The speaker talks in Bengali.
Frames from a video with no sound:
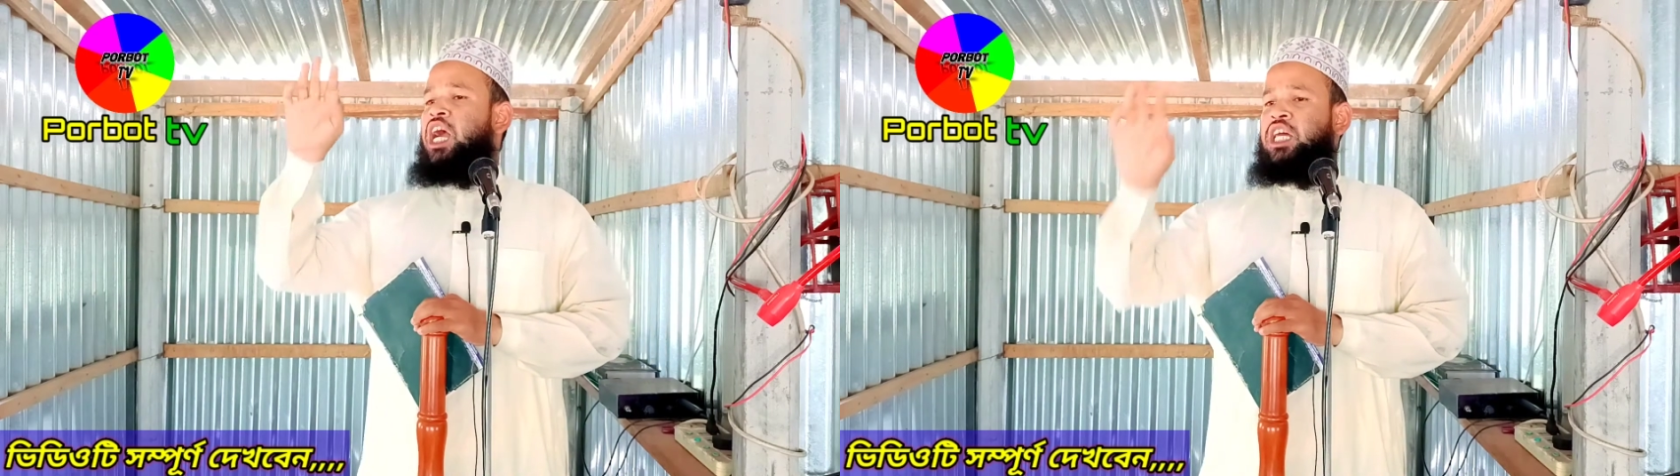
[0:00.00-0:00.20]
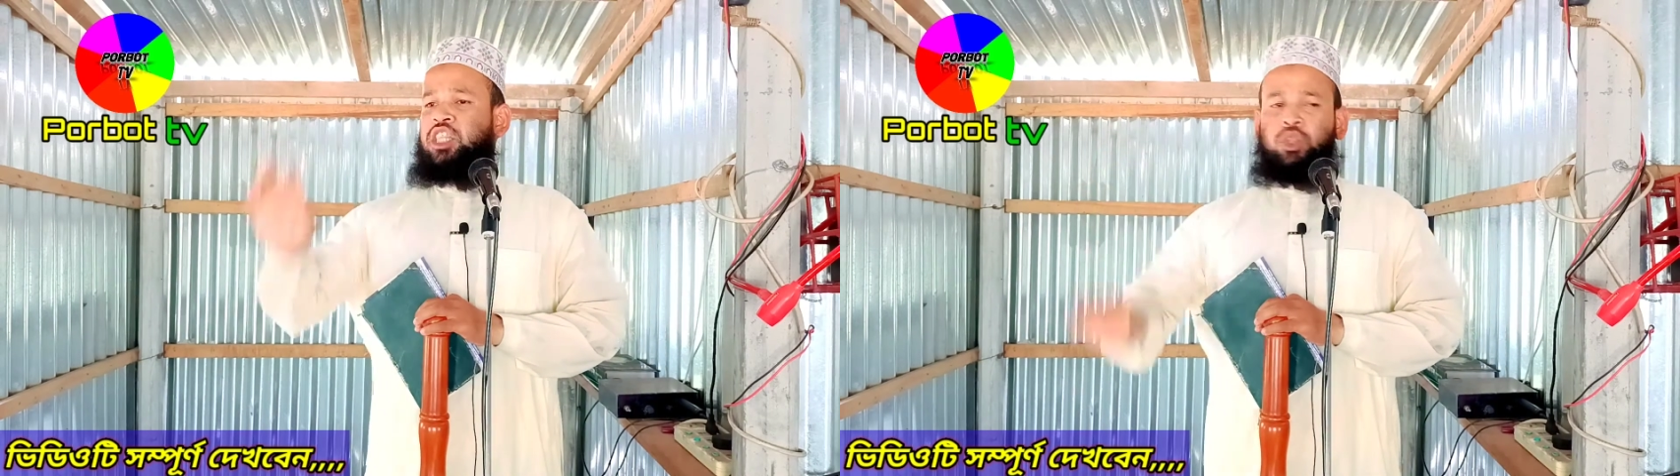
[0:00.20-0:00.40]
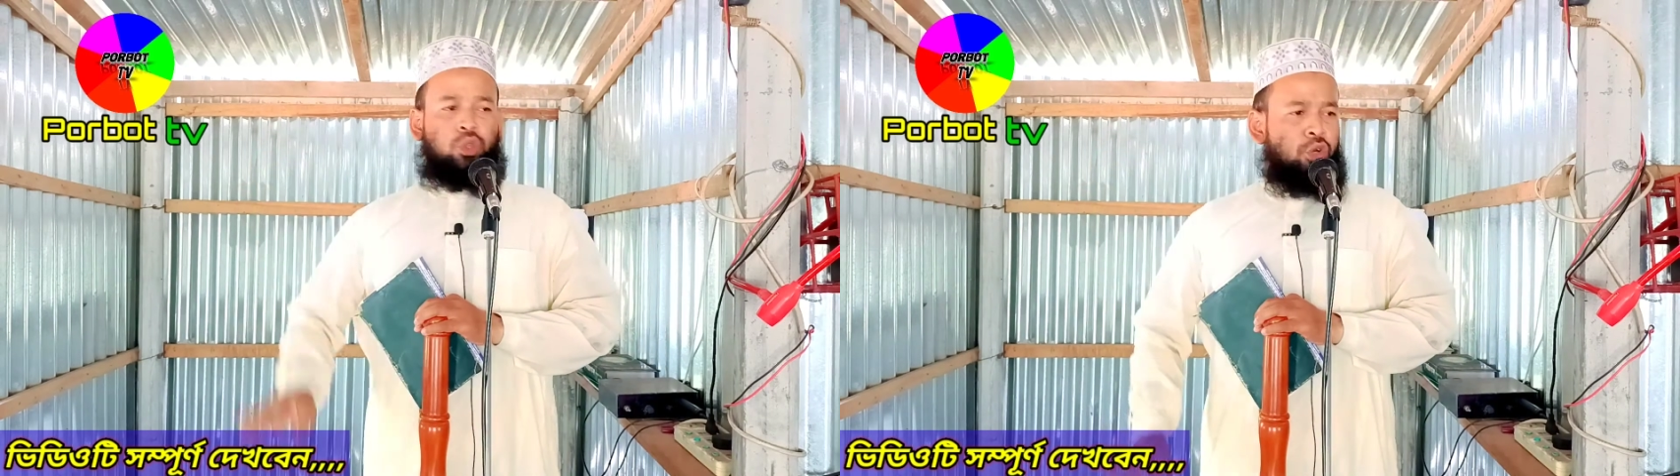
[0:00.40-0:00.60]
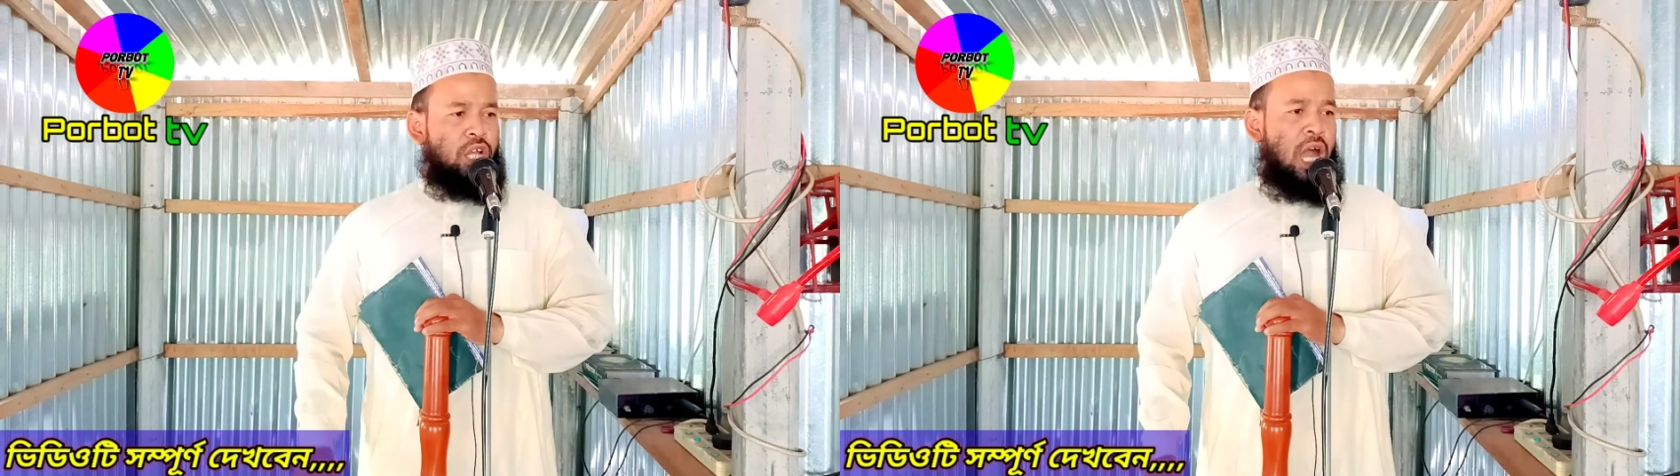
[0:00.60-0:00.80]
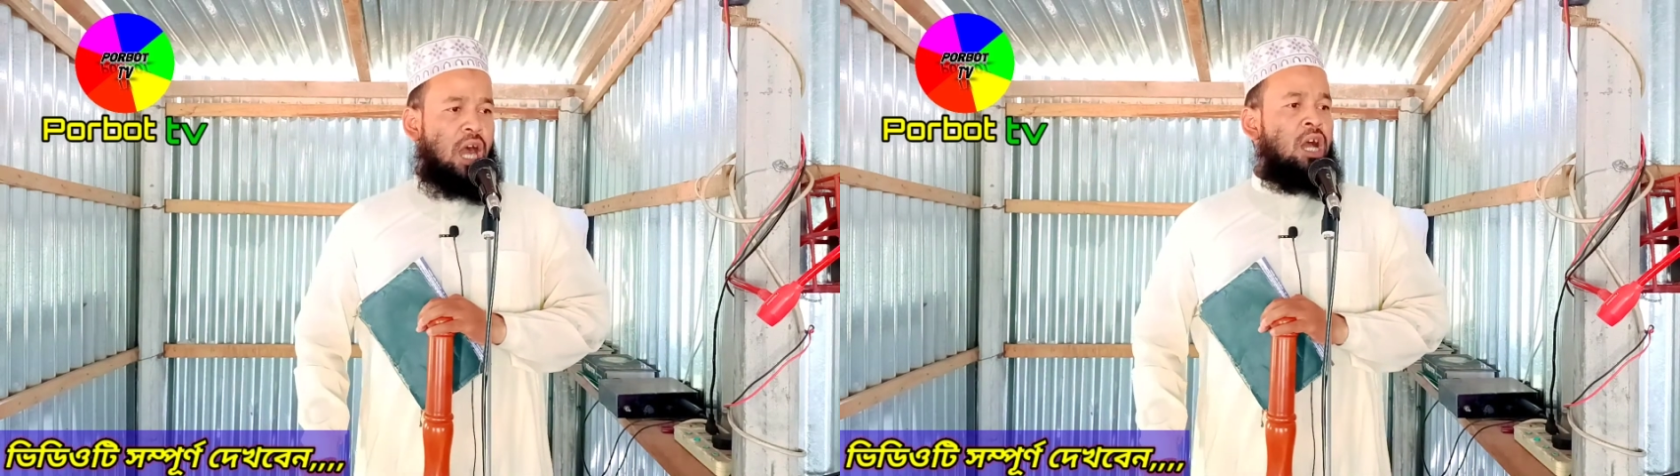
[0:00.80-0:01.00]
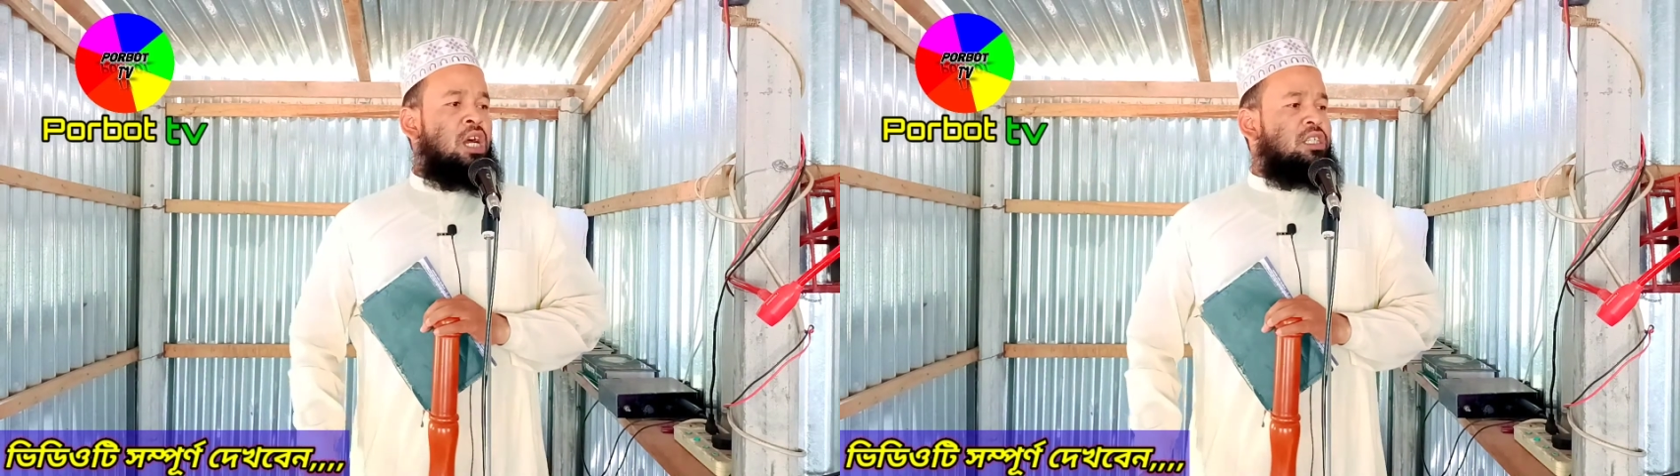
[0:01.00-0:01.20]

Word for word: হায়াতি দুনিয়া